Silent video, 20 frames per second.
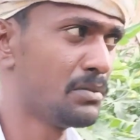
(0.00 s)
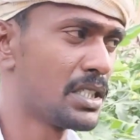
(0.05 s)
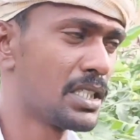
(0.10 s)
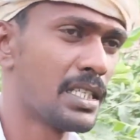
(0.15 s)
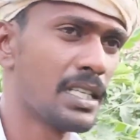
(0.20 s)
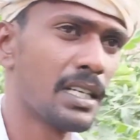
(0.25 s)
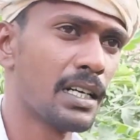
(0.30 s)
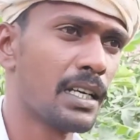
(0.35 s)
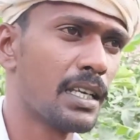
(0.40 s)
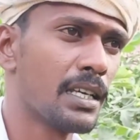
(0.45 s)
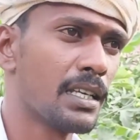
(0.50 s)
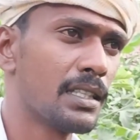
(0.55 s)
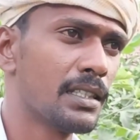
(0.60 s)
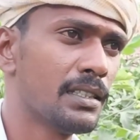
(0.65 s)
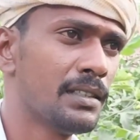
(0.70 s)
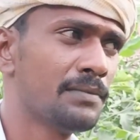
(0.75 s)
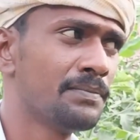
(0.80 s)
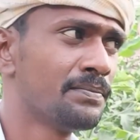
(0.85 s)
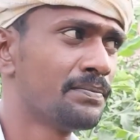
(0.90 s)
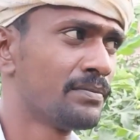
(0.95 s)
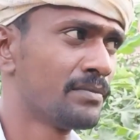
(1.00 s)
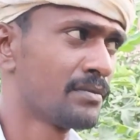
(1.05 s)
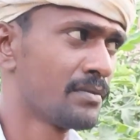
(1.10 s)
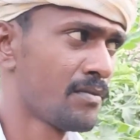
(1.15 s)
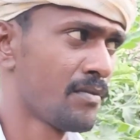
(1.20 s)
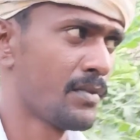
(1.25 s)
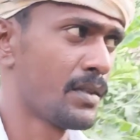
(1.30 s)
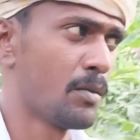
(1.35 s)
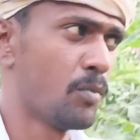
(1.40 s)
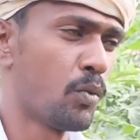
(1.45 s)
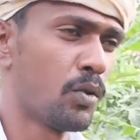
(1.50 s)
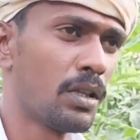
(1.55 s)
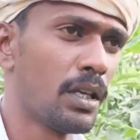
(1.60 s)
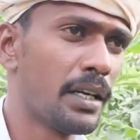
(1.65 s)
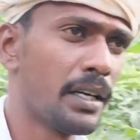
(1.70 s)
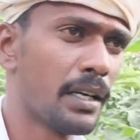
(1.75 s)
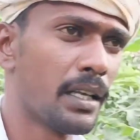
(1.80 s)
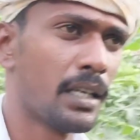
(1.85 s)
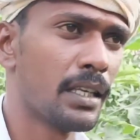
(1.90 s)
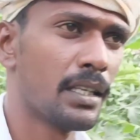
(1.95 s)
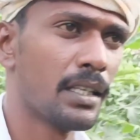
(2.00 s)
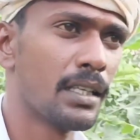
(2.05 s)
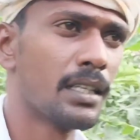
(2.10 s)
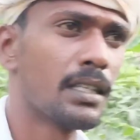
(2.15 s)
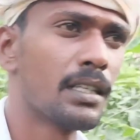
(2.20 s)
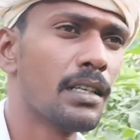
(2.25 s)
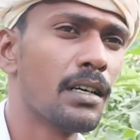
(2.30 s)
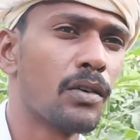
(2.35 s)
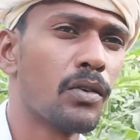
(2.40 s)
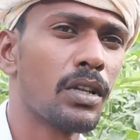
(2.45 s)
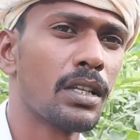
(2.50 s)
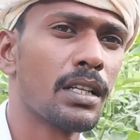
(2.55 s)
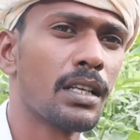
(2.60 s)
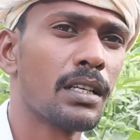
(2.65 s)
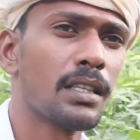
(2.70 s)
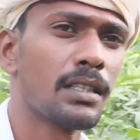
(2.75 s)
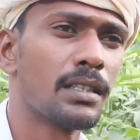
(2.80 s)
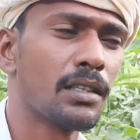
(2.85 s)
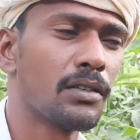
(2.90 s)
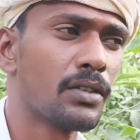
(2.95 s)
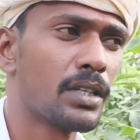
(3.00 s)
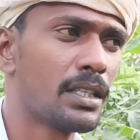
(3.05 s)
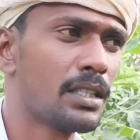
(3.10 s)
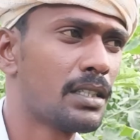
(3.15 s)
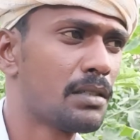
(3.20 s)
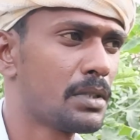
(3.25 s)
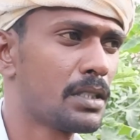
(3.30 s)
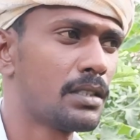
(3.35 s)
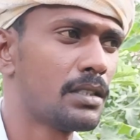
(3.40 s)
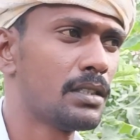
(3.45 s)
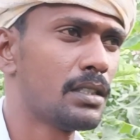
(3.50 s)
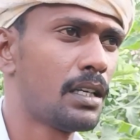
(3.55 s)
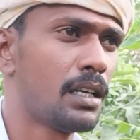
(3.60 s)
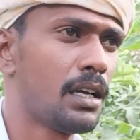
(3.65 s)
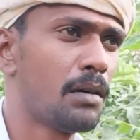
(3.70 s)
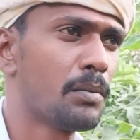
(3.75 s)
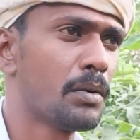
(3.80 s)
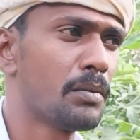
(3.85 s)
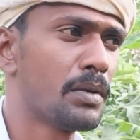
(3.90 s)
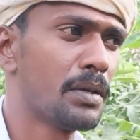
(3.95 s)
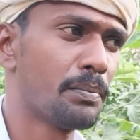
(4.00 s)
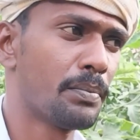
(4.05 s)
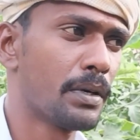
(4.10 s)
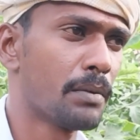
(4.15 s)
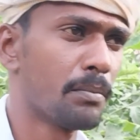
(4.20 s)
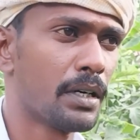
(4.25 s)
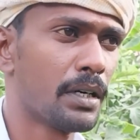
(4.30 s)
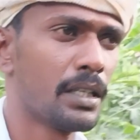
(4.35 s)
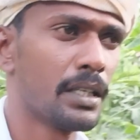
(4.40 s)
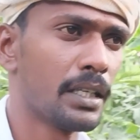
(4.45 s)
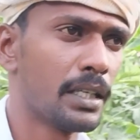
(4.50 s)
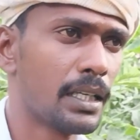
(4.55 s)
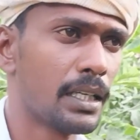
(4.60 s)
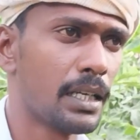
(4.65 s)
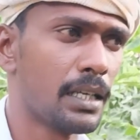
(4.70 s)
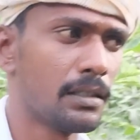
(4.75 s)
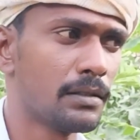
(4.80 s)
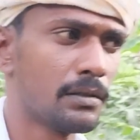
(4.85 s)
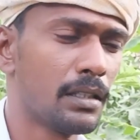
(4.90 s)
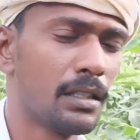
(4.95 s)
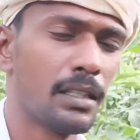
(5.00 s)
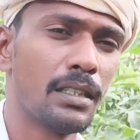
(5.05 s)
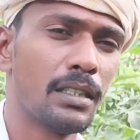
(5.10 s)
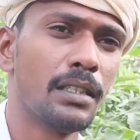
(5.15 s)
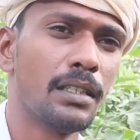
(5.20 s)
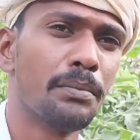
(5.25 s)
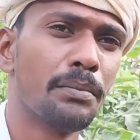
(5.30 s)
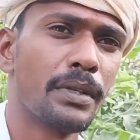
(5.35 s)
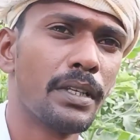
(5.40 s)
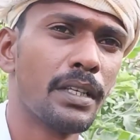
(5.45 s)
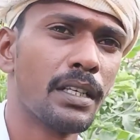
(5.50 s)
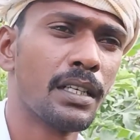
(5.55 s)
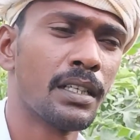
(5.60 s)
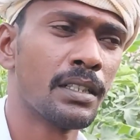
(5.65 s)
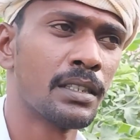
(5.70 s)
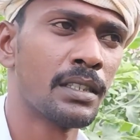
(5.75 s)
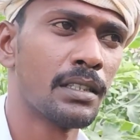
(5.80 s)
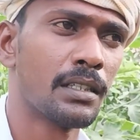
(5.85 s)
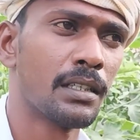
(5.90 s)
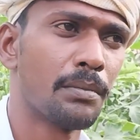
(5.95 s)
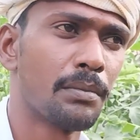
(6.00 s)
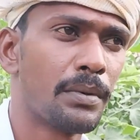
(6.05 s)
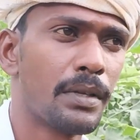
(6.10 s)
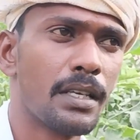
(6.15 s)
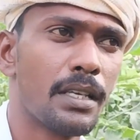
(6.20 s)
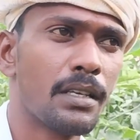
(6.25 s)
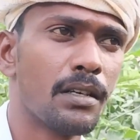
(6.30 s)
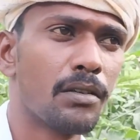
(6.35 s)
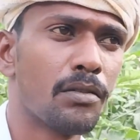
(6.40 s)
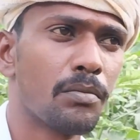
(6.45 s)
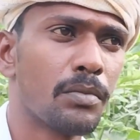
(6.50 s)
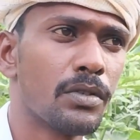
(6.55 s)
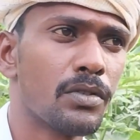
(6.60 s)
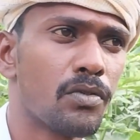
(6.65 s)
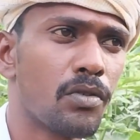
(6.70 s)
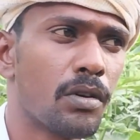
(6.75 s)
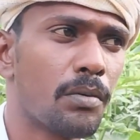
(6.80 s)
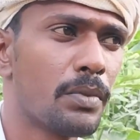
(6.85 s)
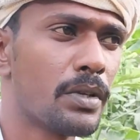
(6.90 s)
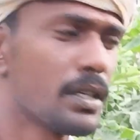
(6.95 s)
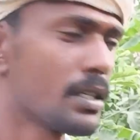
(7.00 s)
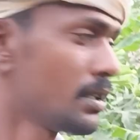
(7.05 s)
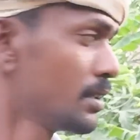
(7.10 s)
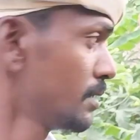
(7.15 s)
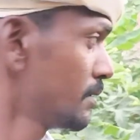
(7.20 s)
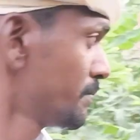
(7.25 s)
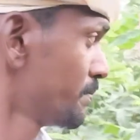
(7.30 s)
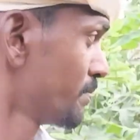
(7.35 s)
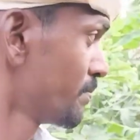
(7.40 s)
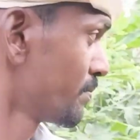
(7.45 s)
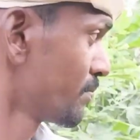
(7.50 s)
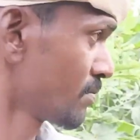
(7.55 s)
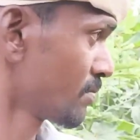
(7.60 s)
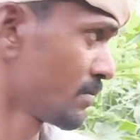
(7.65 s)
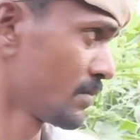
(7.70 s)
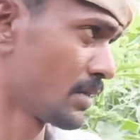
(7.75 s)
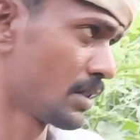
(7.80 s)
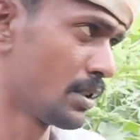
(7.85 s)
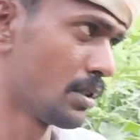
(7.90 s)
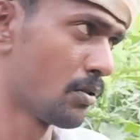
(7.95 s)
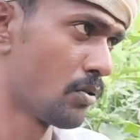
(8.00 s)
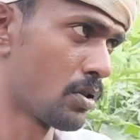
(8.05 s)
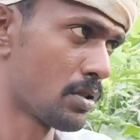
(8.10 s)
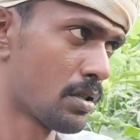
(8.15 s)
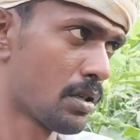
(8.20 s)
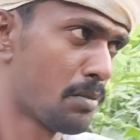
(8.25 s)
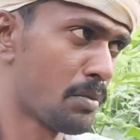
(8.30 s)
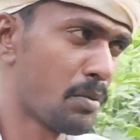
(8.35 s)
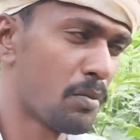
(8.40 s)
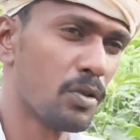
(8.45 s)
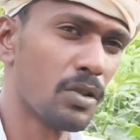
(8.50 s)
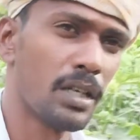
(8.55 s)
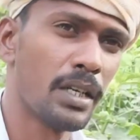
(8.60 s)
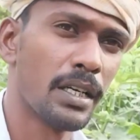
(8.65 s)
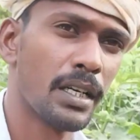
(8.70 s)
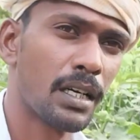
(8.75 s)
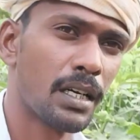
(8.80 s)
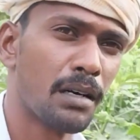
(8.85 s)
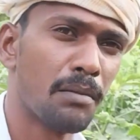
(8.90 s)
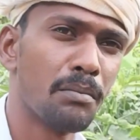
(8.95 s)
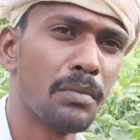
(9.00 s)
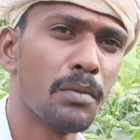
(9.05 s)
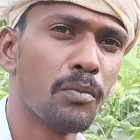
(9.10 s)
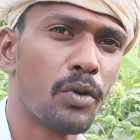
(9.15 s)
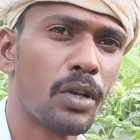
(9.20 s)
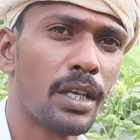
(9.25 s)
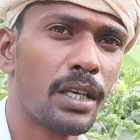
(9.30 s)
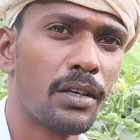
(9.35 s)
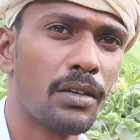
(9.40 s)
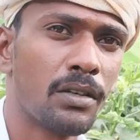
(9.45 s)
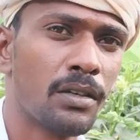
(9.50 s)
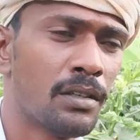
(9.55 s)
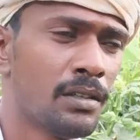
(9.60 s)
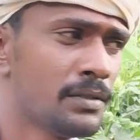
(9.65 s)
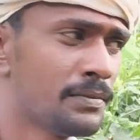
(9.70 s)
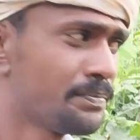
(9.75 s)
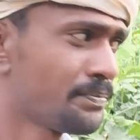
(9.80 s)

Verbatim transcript: மிச்சம் கிடையாது முதலீடாக இருக்குது அவ்வளோதானே தவிர நமக்கு லாபம்னு பெரும்பாலும் எடுக்கலை அது எப்படின்னா அப்படியே இருக்கும்னு சொல்ல முடியாது இந்த வருஷம் நம்ம முதலீடாக கம்பை முடக்கிட்டோம்